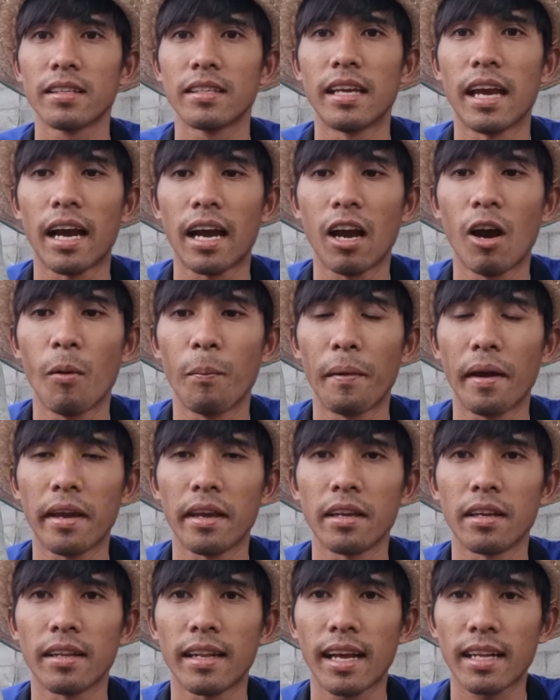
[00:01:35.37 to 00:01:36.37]
อยากเอาไป
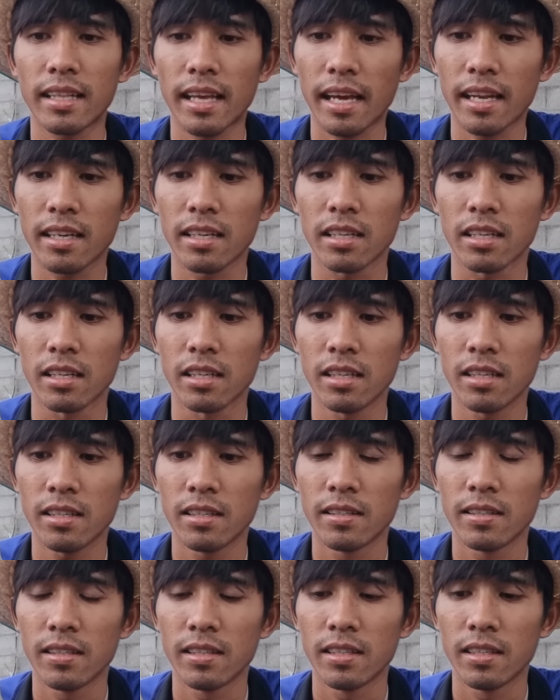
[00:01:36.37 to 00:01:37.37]
นั่งแท่นหรือ
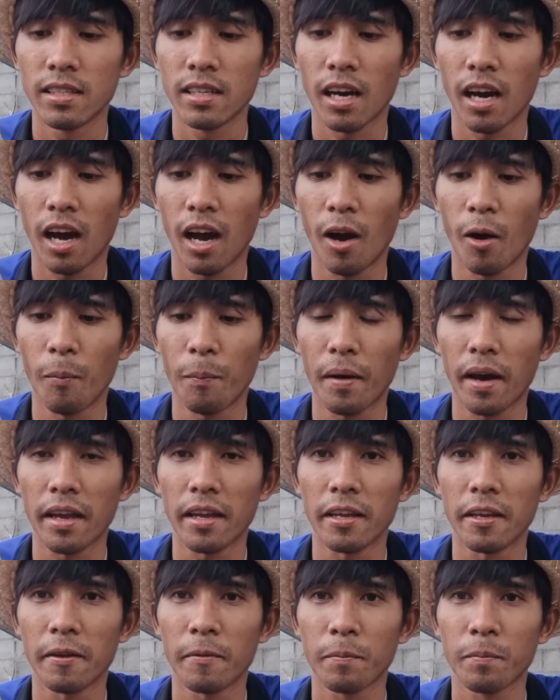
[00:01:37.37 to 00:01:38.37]
เอาไป
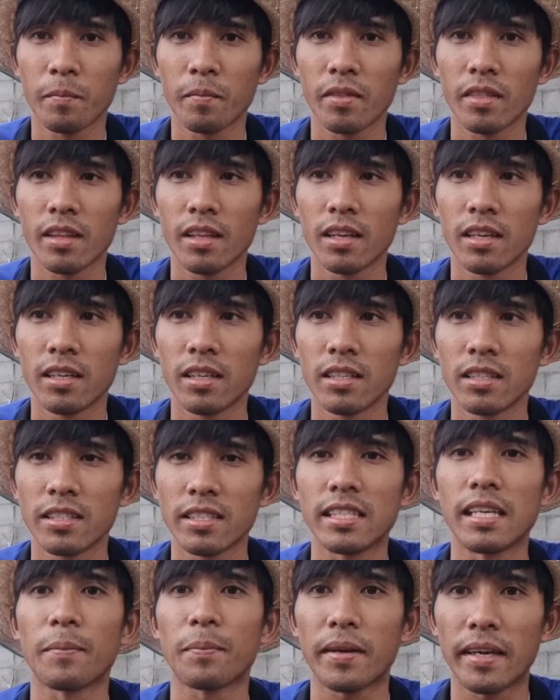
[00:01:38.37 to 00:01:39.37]

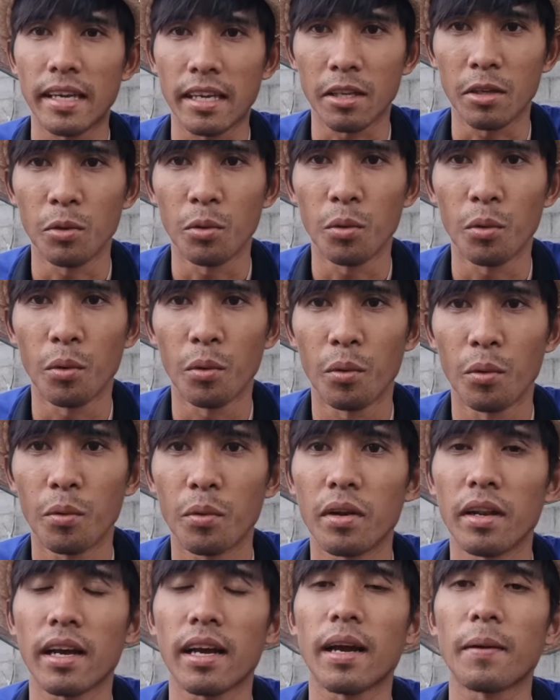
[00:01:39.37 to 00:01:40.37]
เสียบกิ่งดู
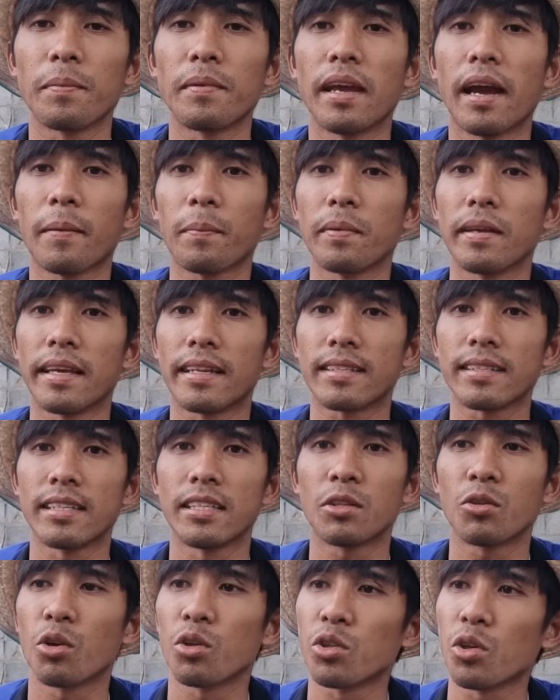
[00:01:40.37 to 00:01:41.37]
นะครับ อยากเปลี่ยนสี
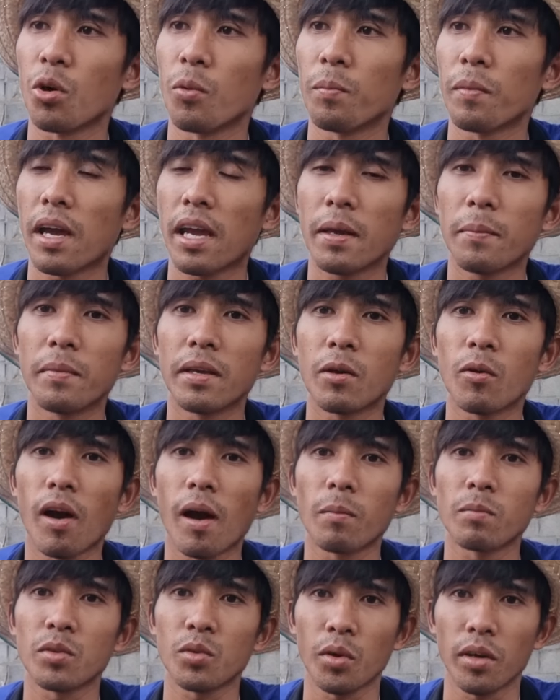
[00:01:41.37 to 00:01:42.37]
ชนชมให้มีค
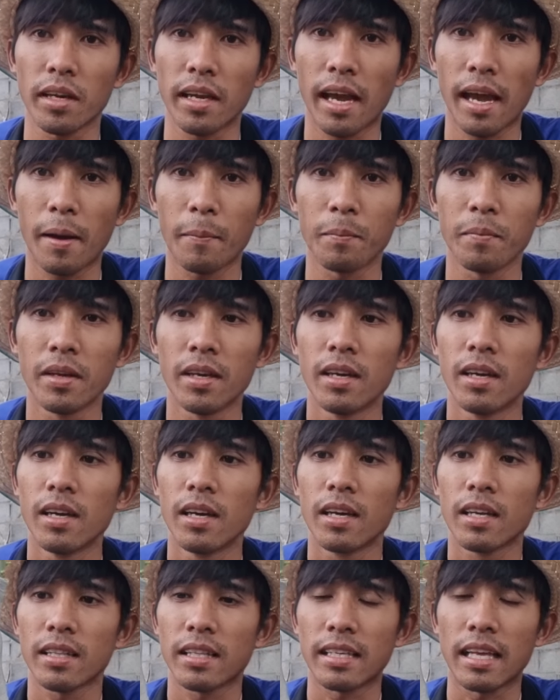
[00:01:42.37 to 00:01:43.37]
วามสวยงาม
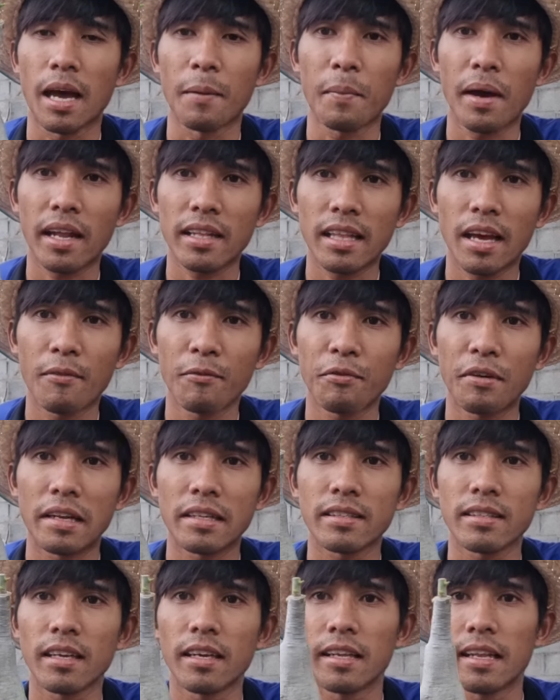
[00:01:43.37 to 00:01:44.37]
สามารถทำแฟน
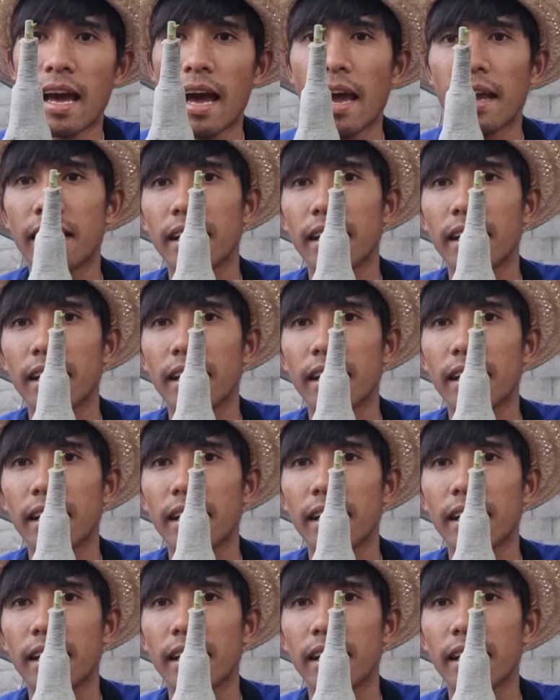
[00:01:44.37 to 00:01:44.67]
ซีได้